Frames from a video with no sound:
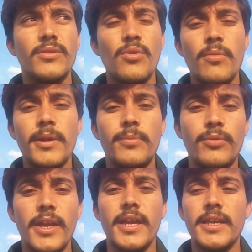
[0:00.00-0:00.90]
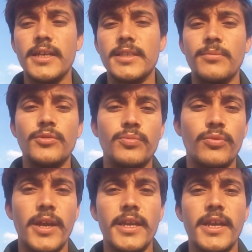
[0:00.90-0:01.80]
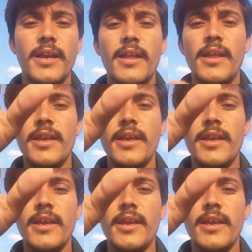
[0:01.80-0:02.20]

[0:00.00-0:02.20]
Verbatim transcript: डॉक्यूमेंट पूरा है क्या सब कुछ पूरा है क्या